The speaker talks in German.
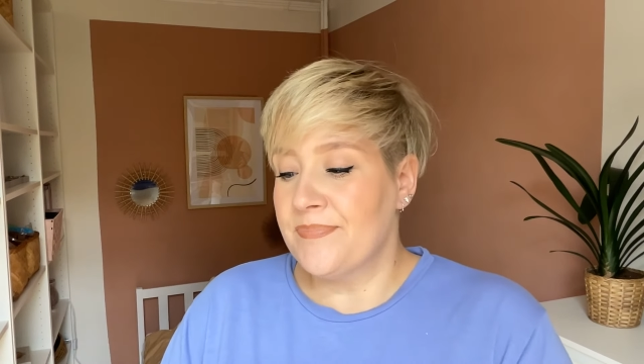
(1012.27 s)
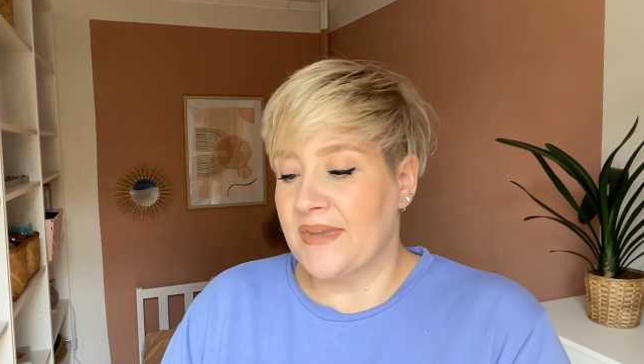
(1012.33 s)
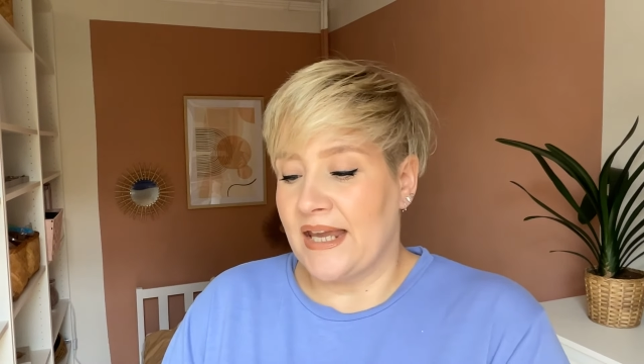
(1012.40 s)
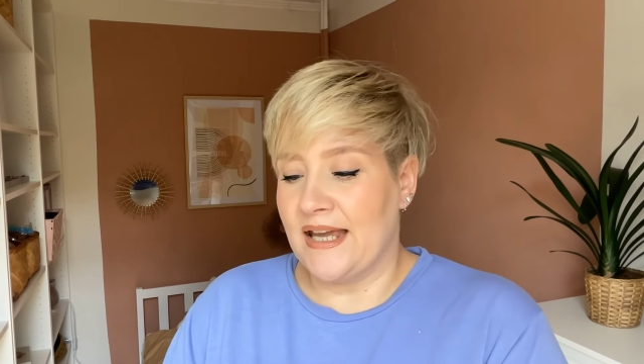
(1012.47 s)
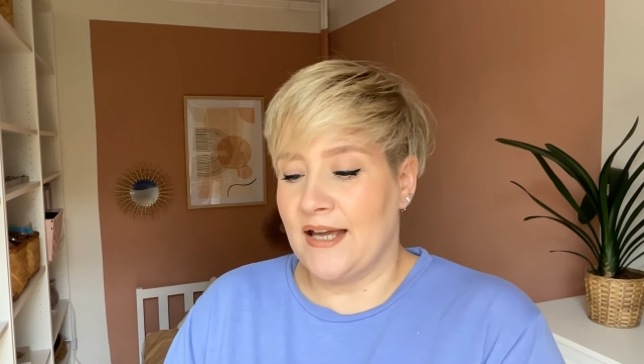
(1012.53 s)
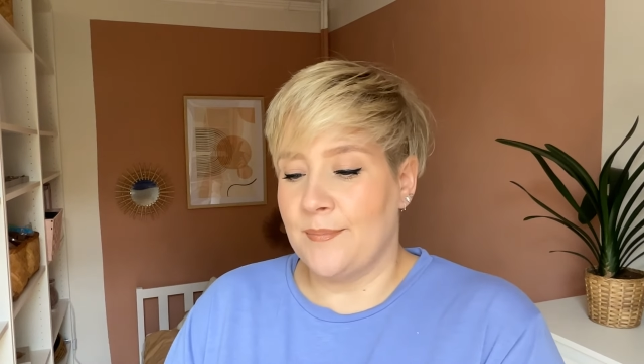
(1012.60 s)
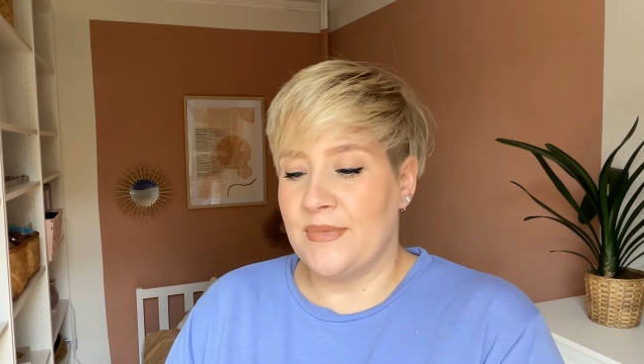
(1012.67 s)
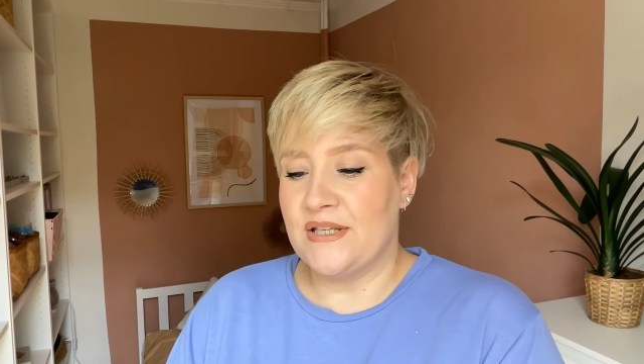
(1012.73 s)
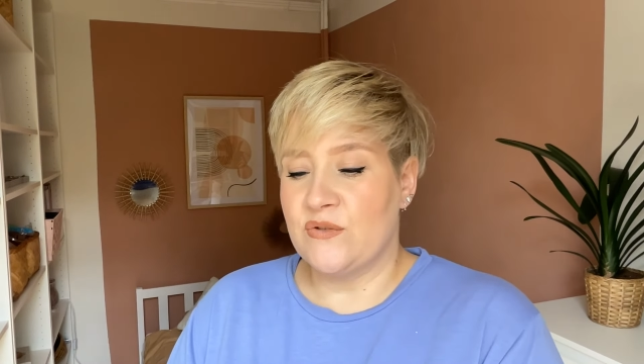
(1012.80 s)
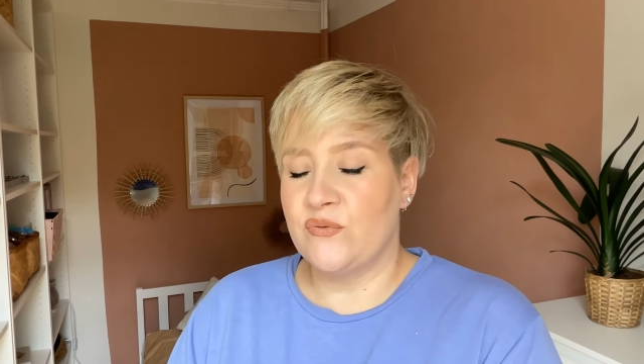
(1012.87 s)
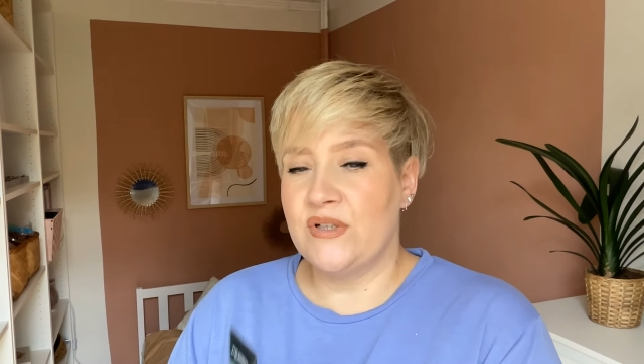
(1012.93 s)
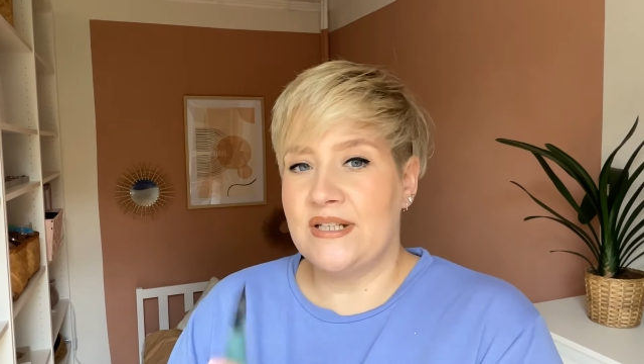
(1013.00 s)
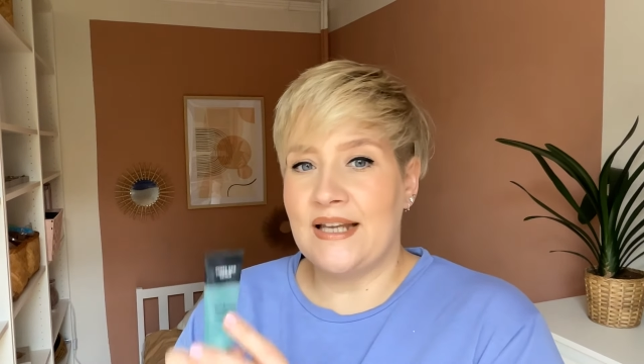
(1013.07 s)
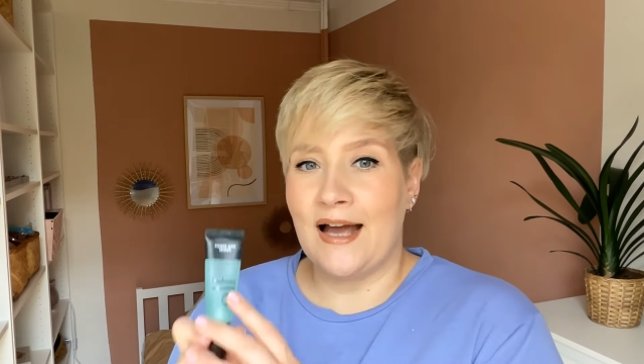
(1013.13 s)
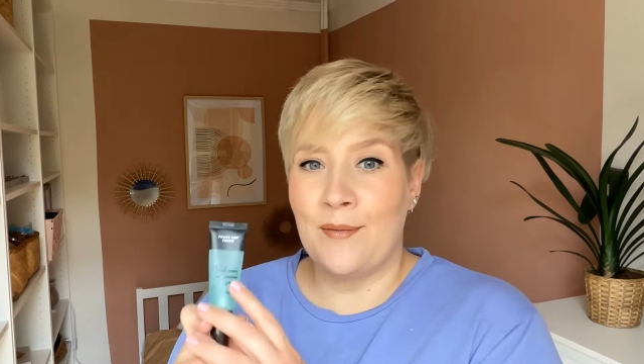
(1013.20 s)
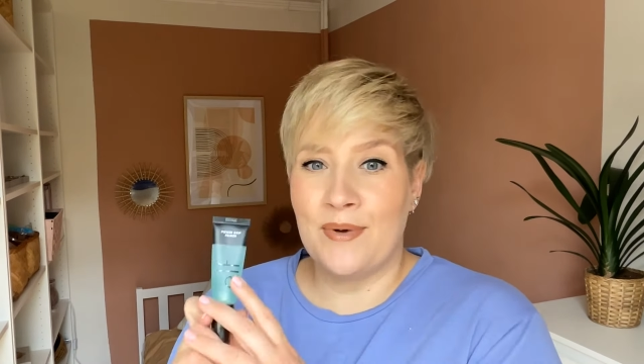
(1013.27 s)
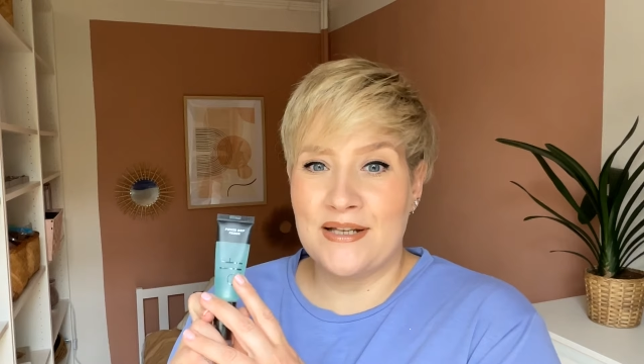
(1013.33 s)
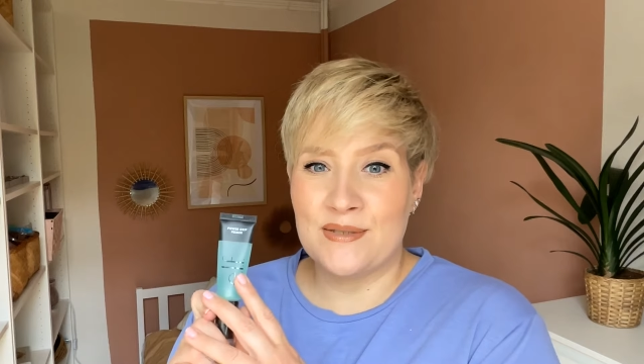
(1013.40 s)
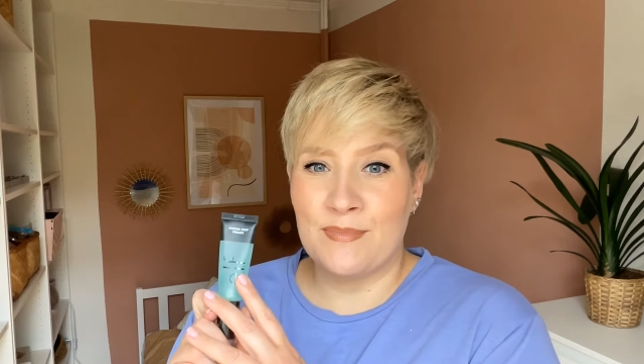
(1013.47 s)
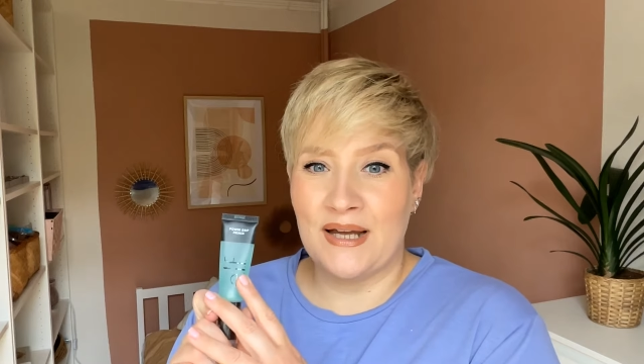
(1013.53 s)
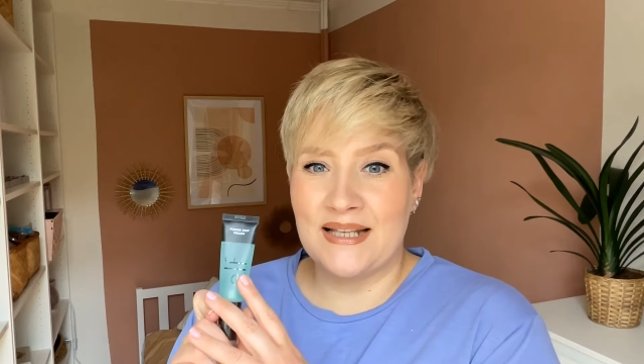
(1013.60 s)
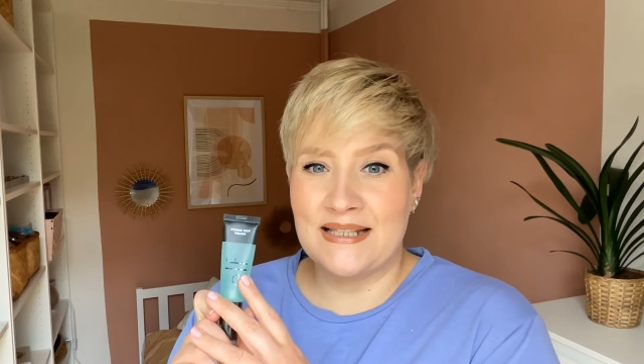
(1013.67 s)
Ähm, ich finde aber,
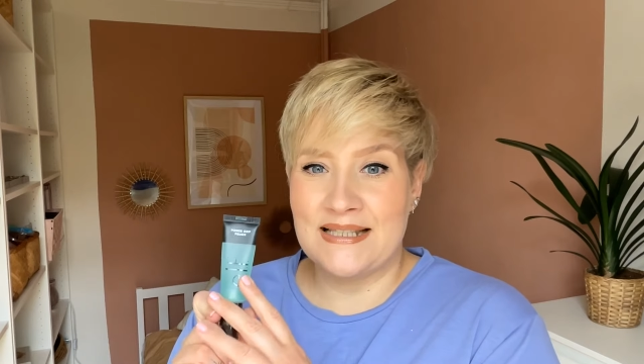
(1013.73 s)
es macht